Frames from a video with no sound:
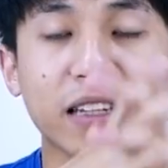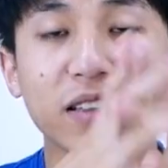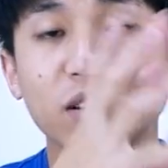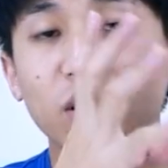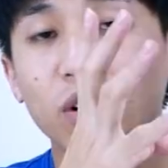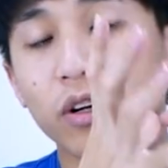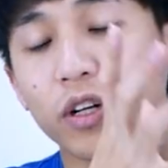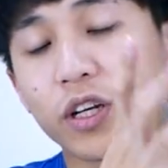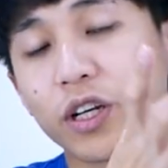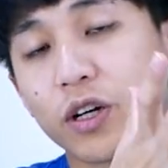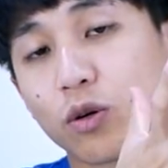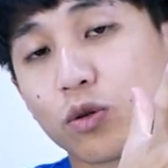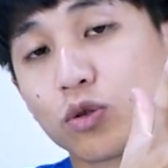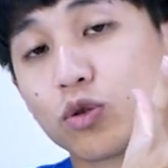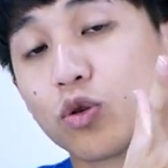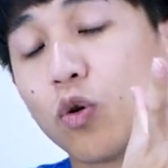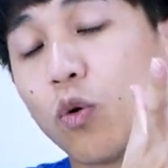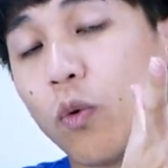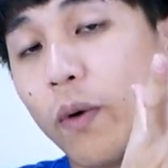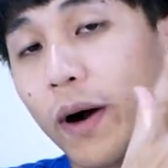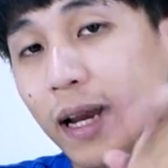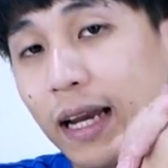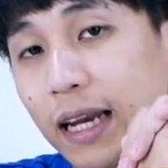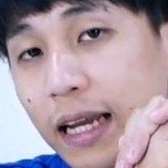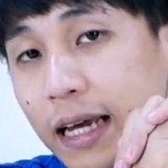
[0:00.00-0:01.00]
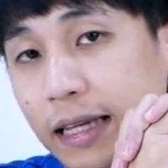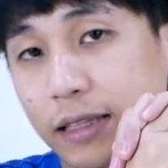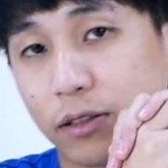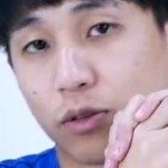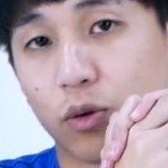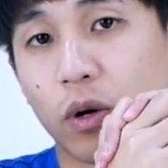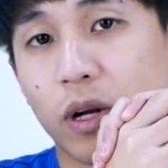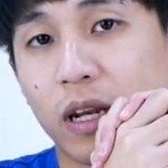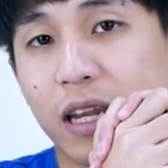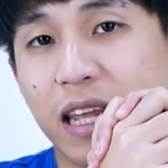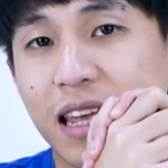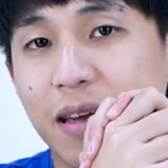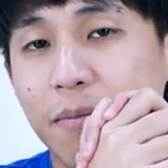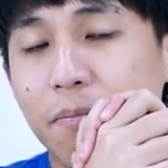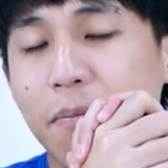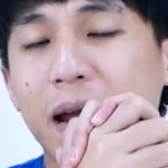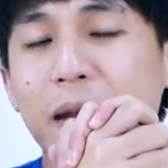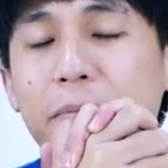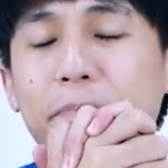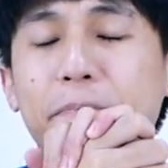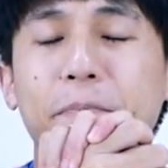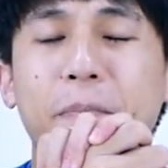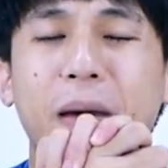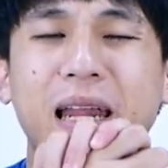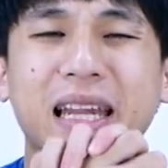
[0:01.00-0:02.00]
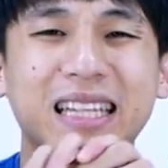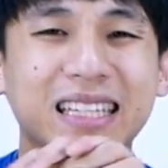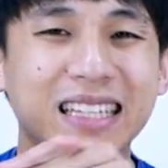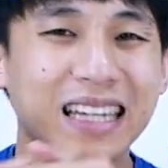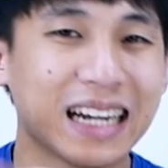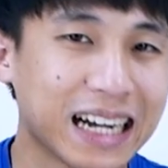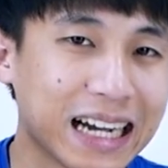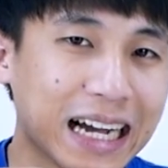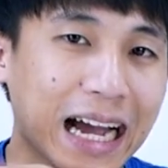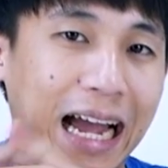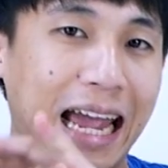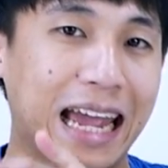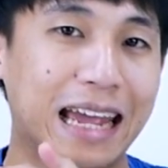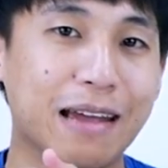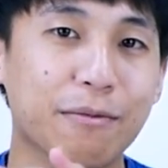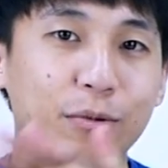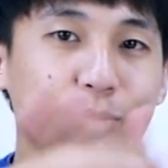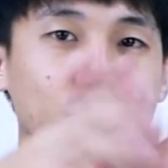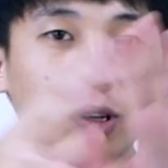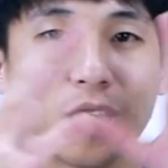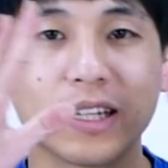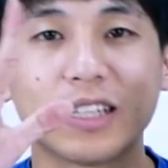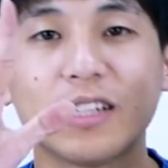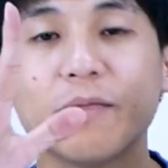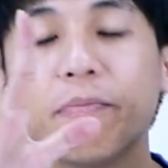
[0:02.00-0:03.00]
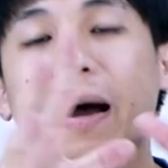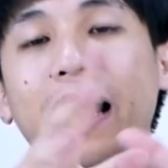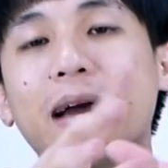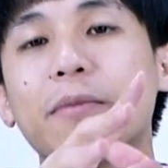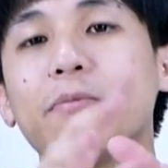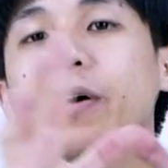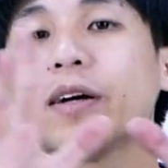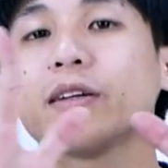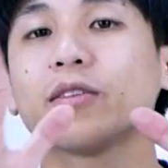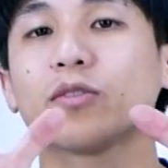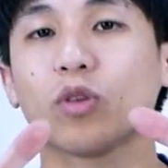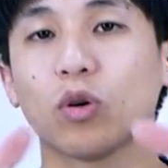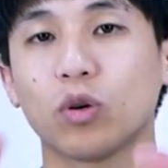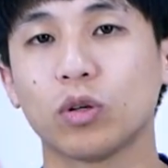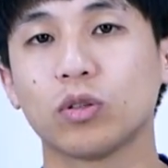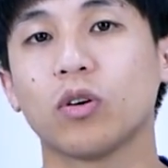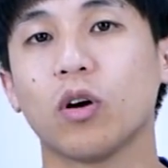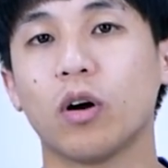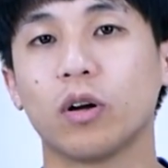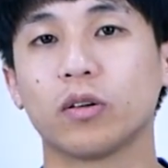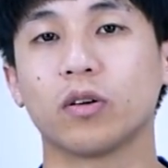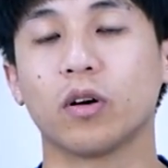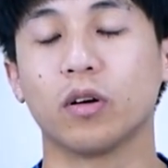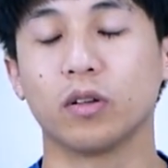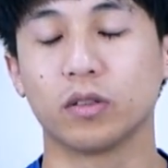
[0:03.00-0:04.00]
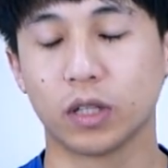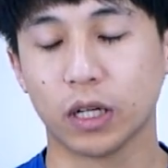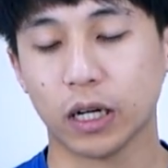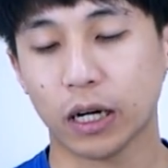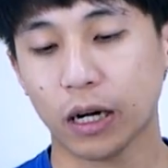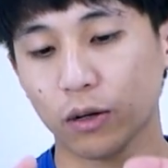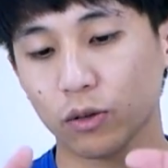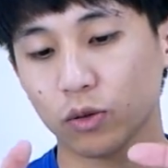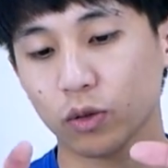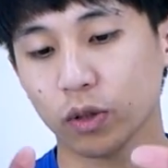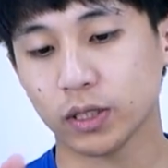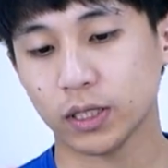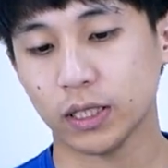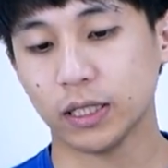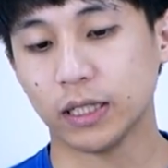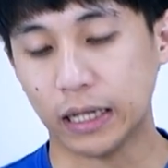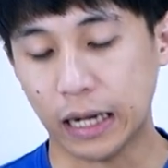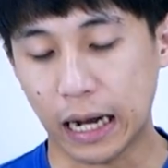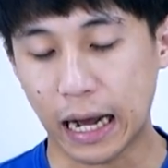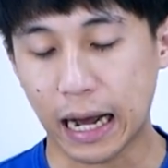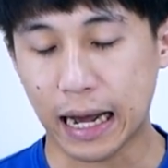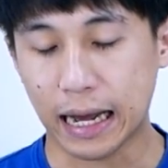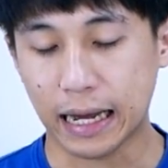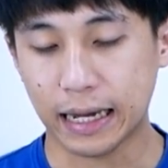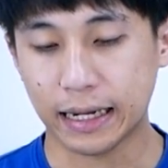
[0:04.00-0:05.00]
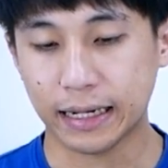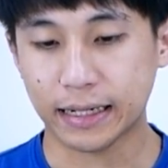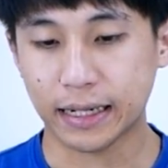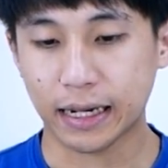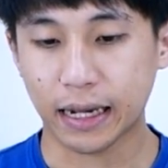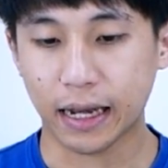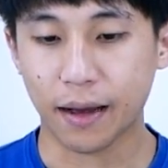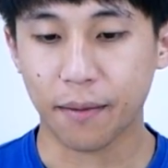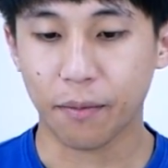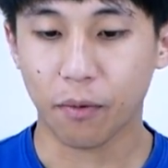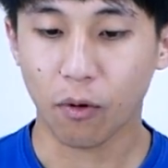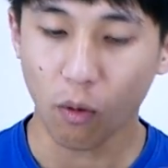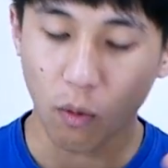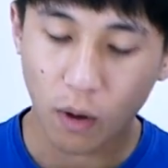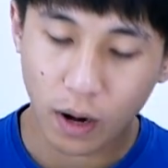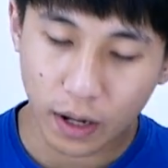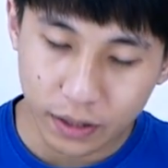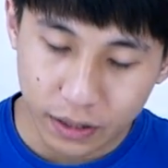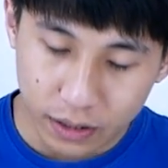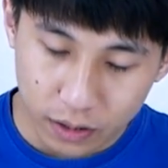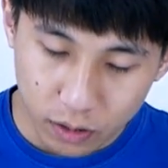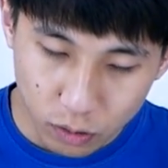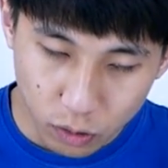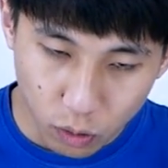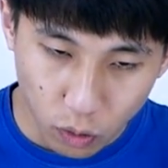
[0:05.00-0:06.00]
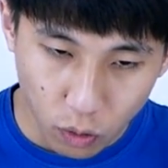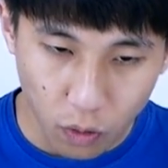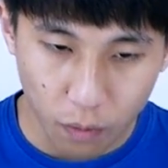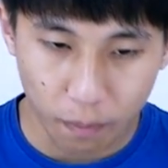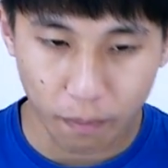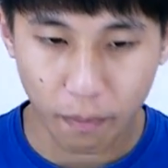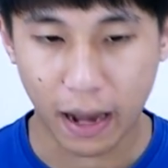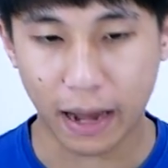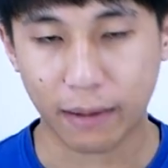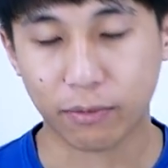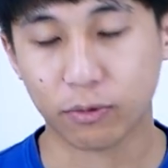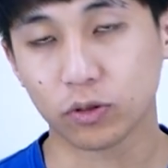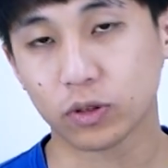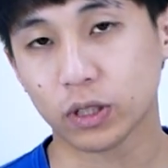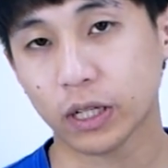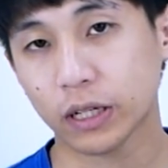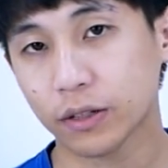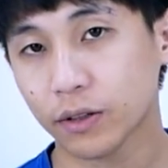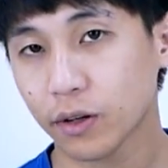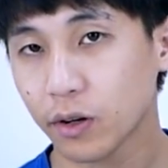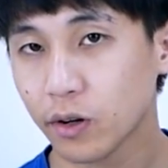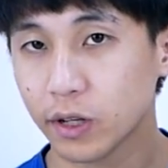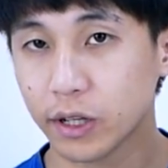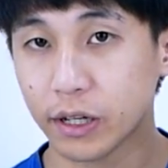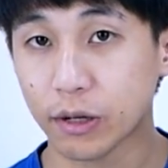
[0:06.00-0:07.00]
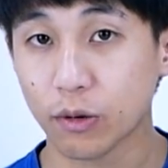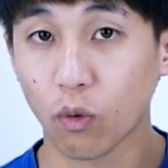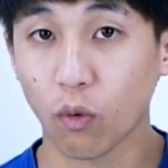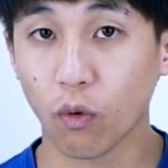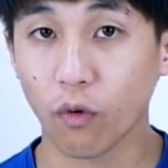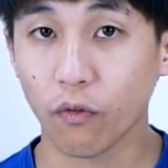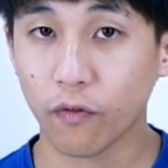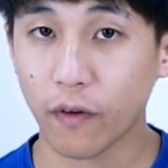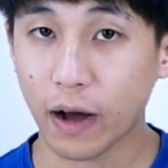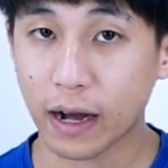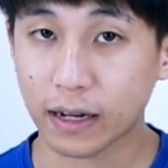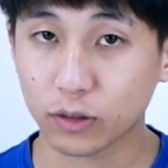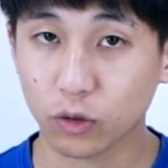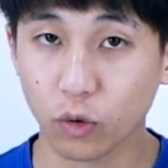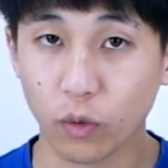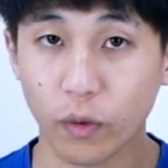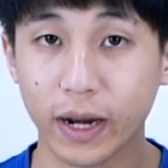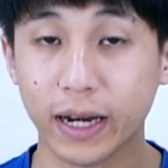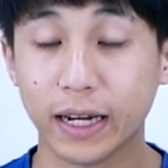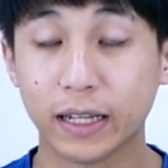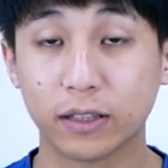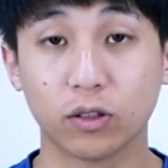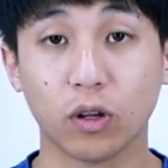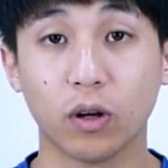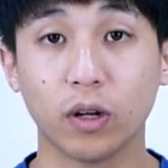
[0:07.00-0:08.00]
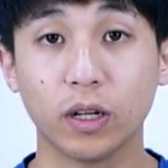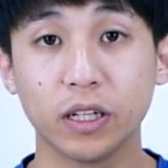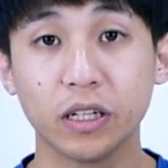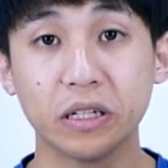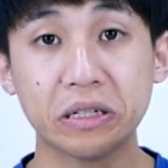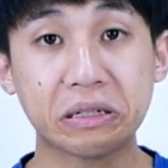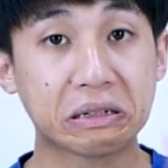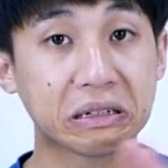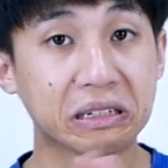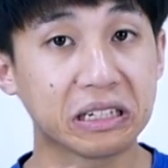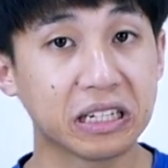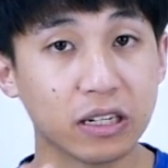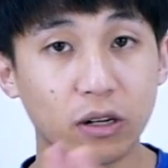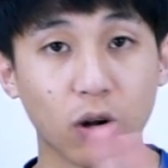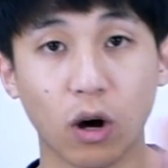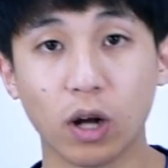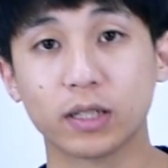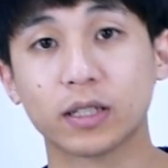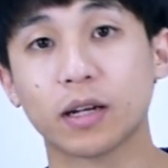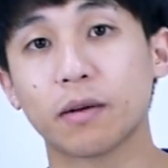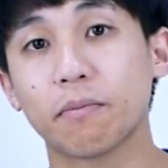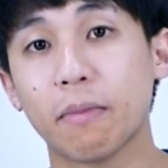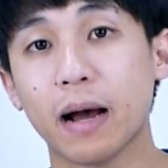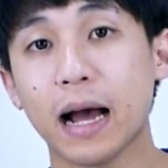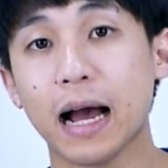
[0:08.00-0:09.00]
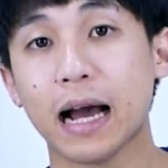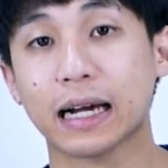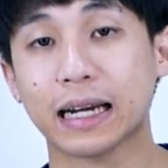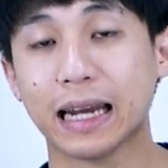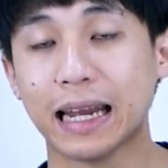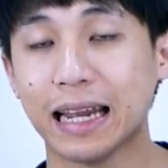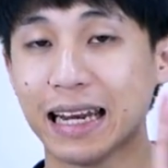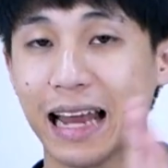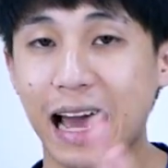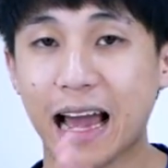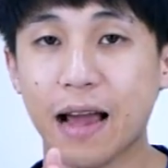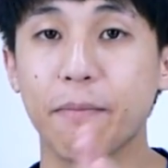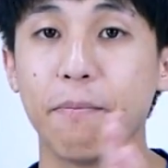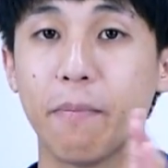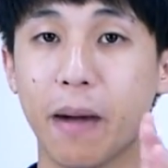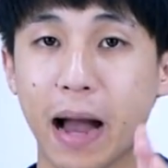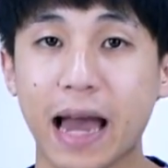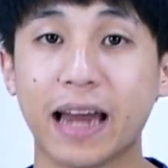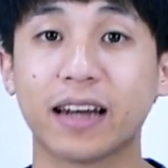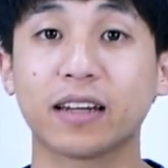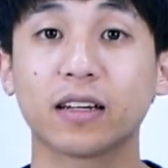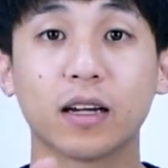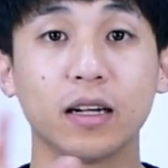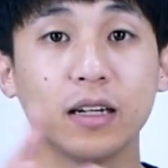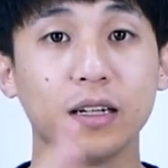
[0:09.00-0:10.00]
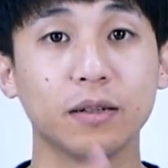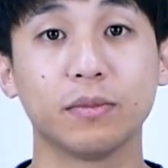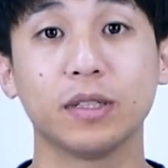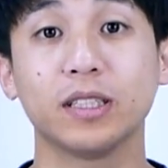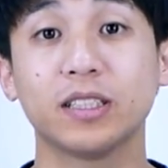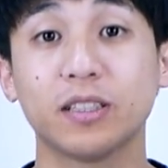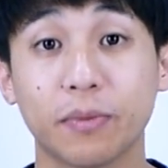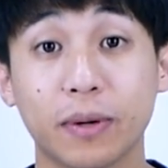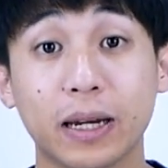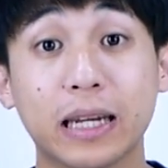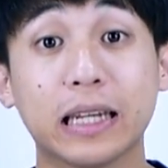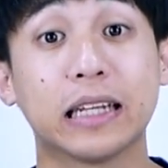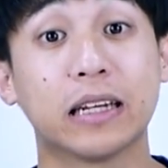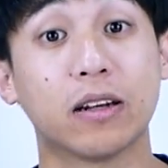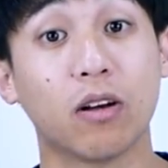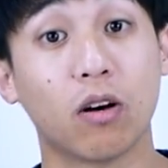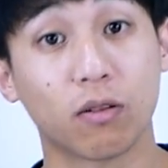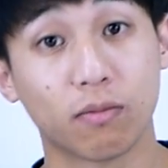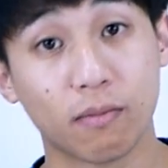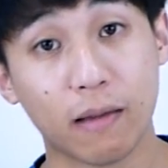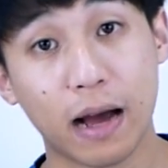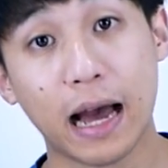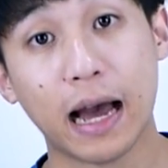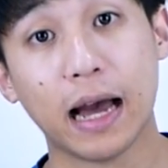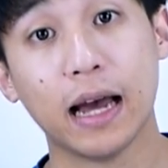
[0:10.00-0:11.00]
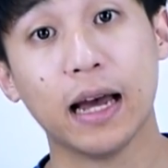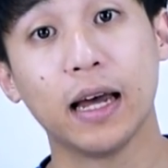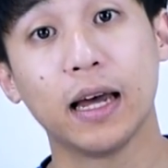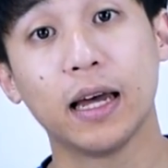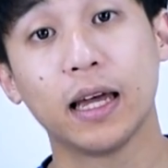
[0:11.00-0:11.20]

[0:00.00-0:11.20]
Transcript: เทคโนโลยีของ True Wireless ตัวนี้มันเป็นยังไงผมต้องอธิบายเบื้องต้นก่อนจะเข้าตัวสินค้านะครับเพราะว่ารูปแบบของเทคโนโลยีหูฟัง True Wireless ตอนนี้ก็คือฮิตฮอตกันมากหลายๆแบรนด์ก็เริ่มที่จะผลิตออกมา